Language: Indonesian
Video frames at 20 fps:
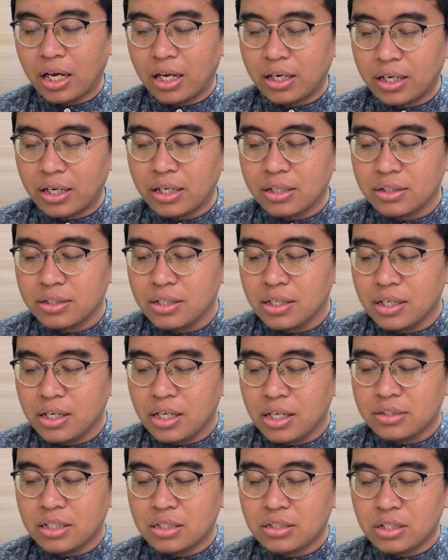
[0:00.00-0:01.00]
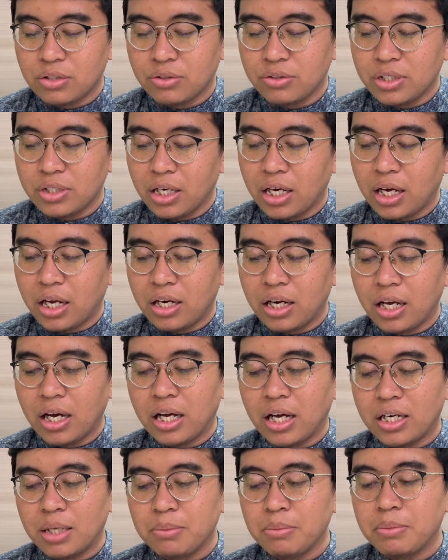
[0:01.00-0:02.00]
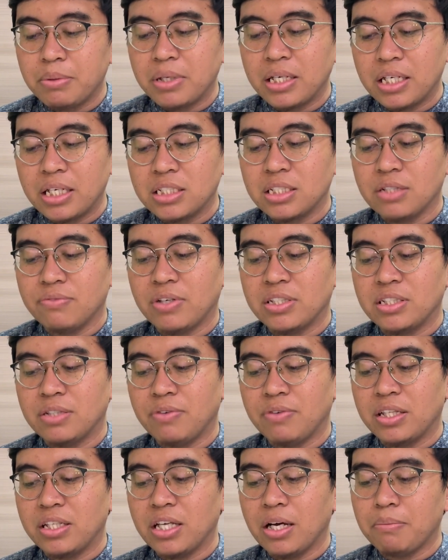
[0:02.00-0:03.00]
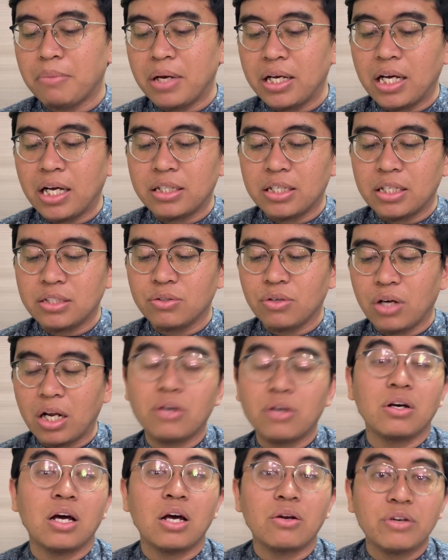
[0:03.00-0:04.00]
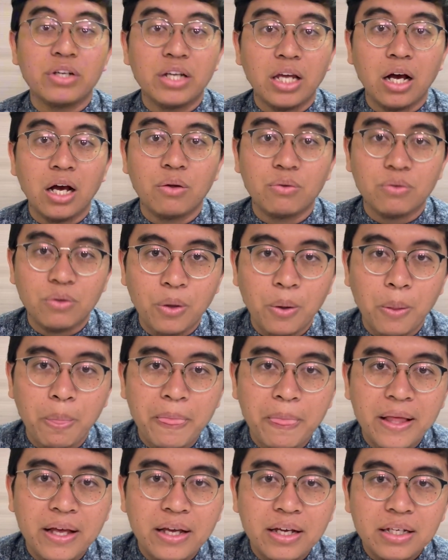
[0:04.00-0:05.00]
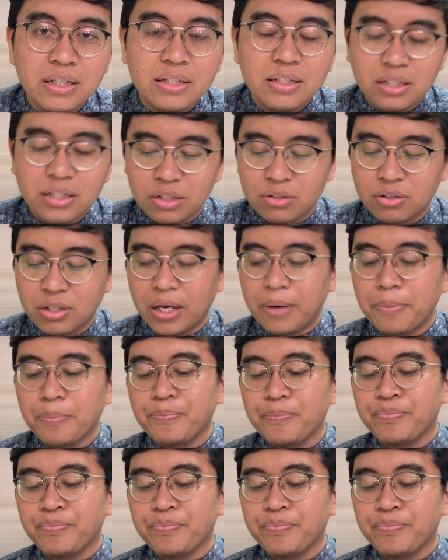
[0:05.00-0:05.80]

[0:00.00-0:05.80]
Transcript: anak salah satunya adalah karena memiliki sifat-sifat yang baik atas karunia Allah gitu ya